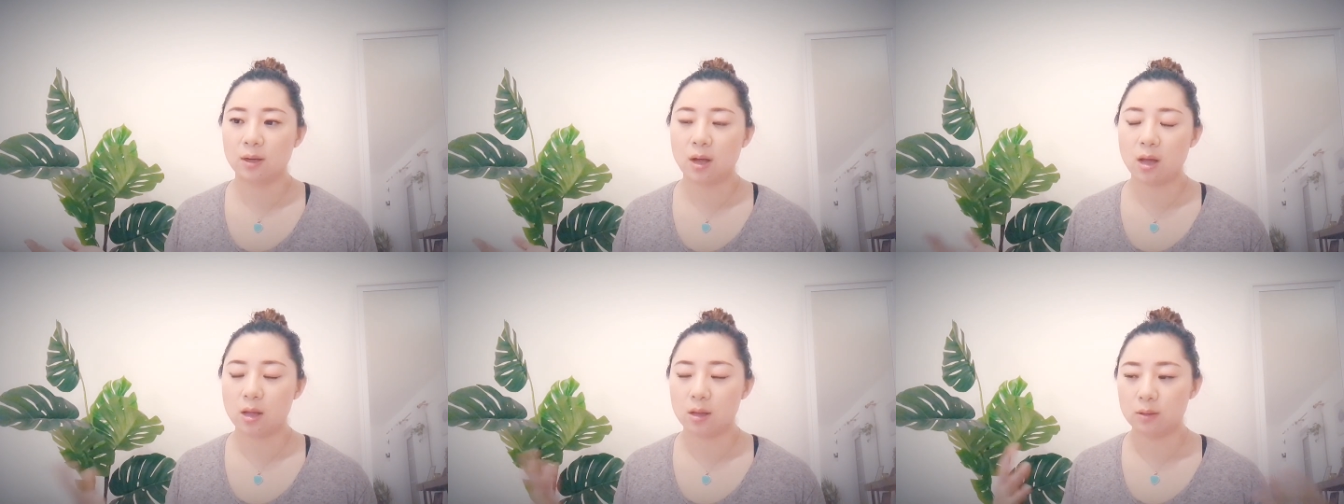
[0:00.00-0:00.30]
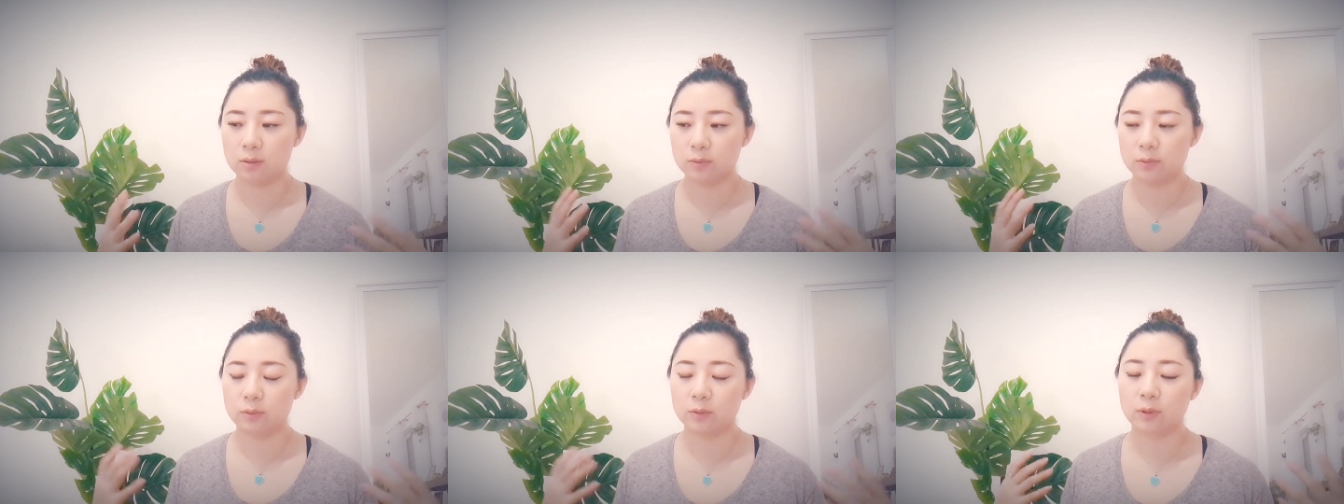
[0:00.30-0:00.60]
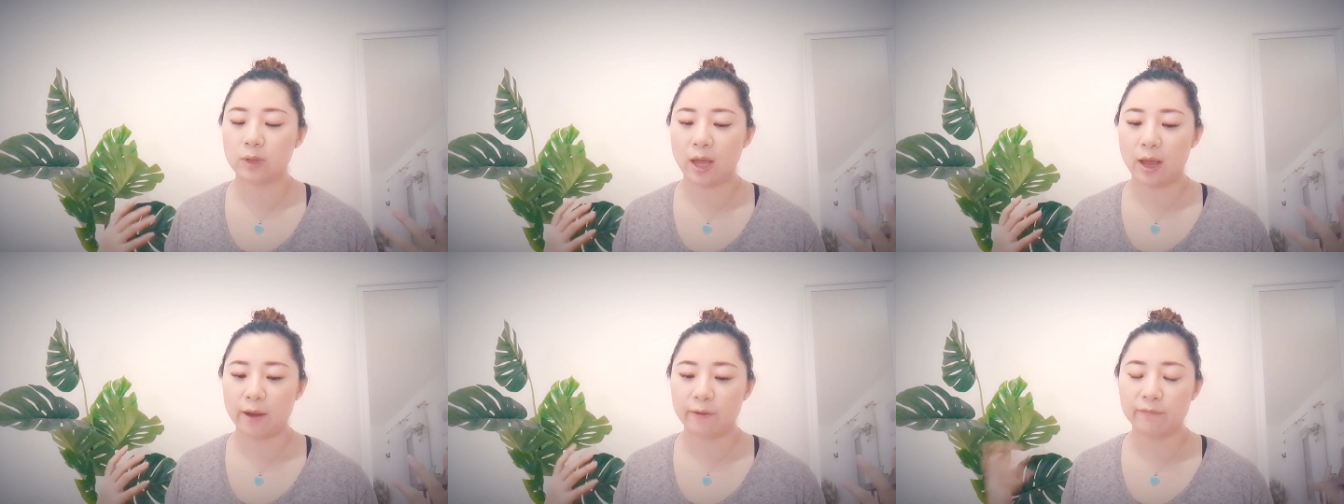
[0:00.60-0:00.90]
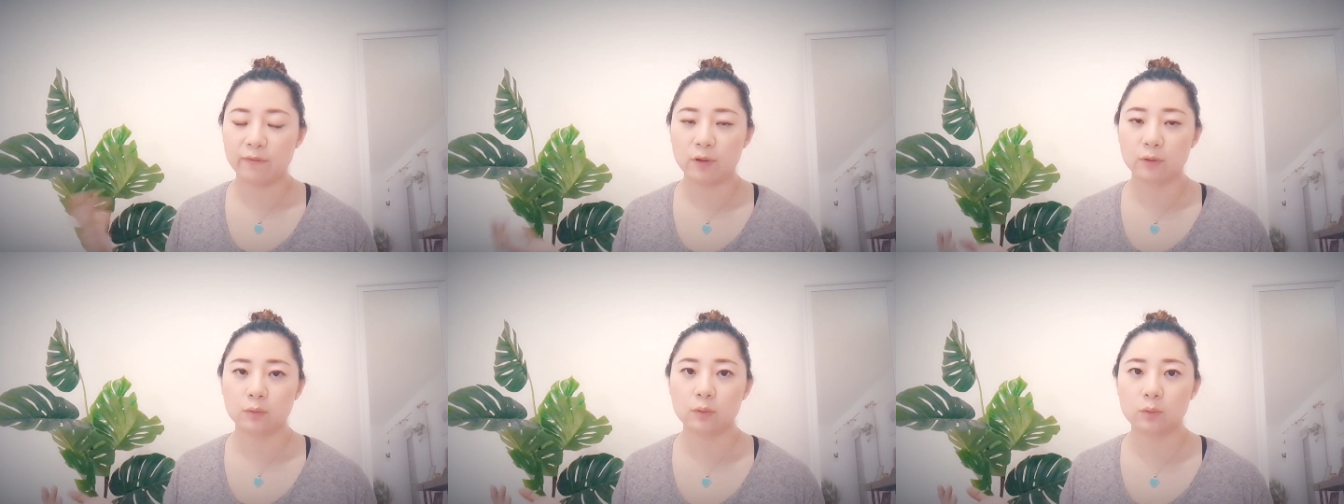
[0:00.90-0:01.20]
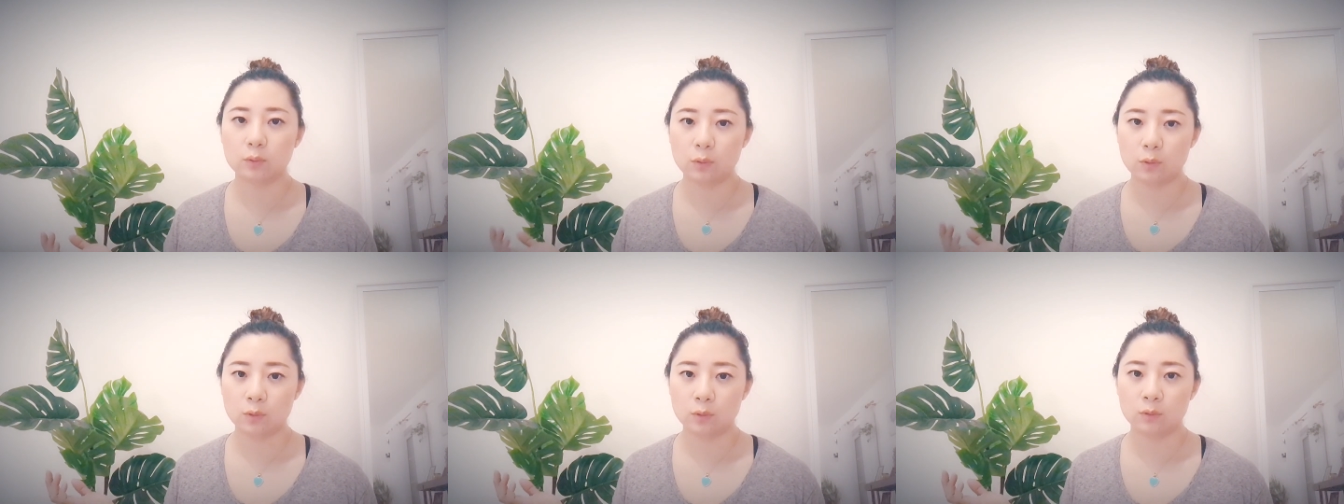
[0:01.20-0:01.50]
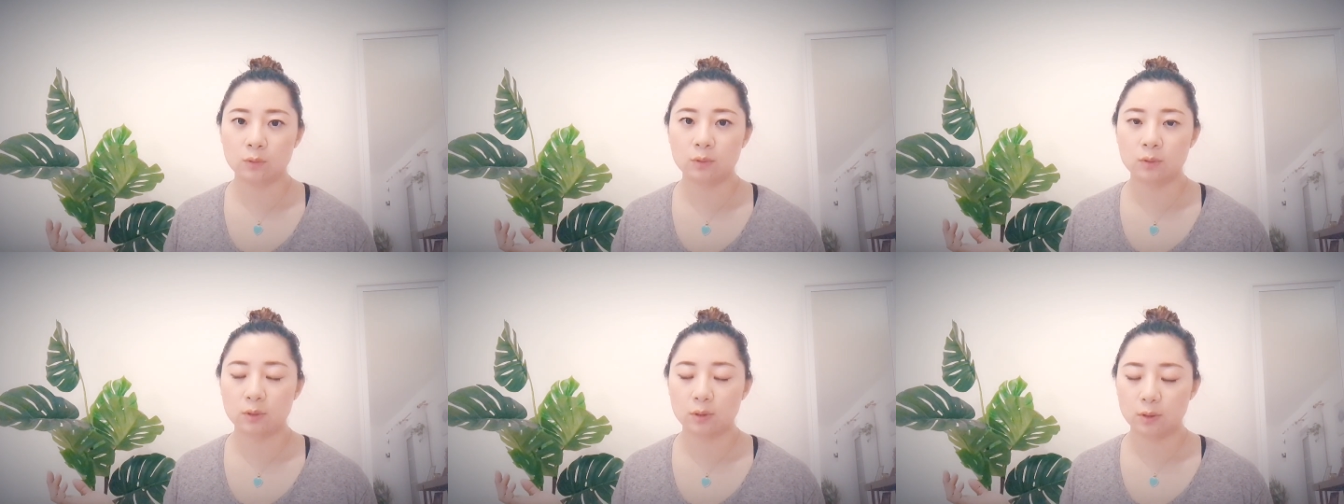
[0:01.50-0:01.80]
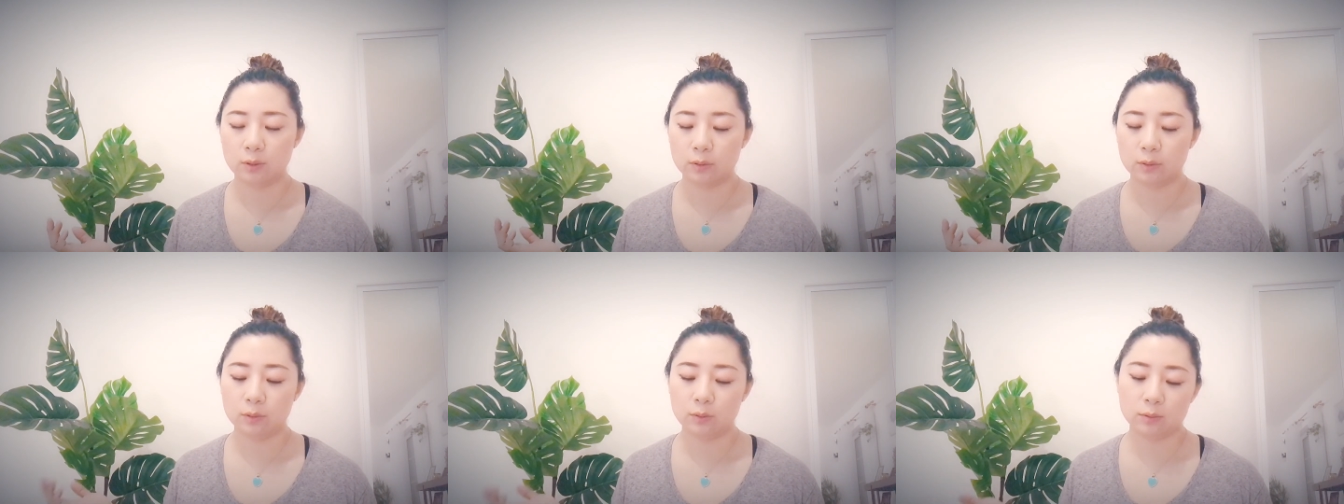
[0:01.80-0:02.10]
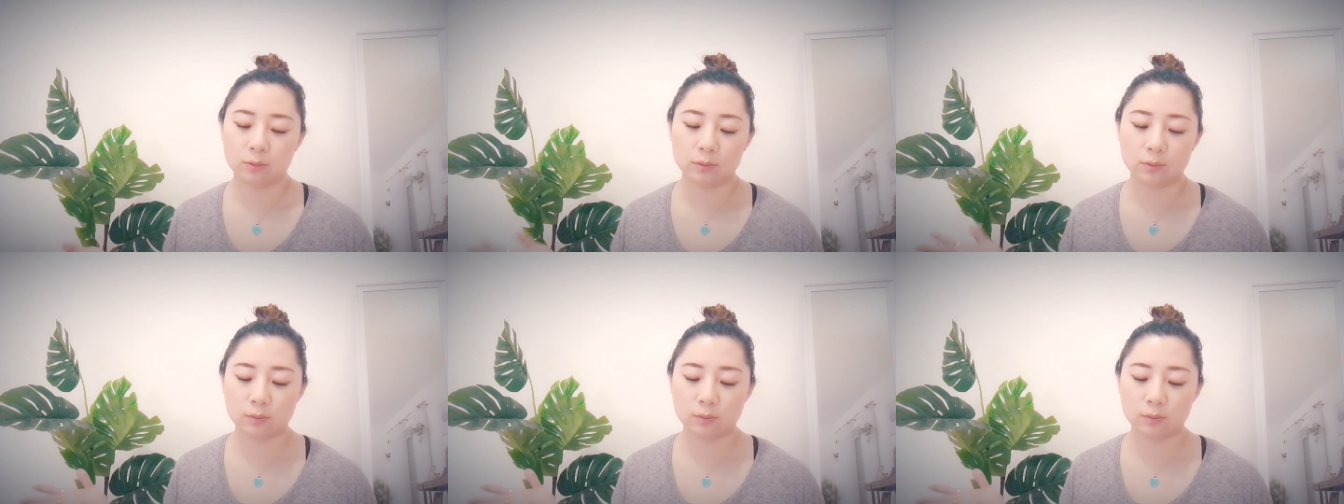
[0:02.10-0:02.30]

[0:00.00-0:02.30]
然后用来放松，哎，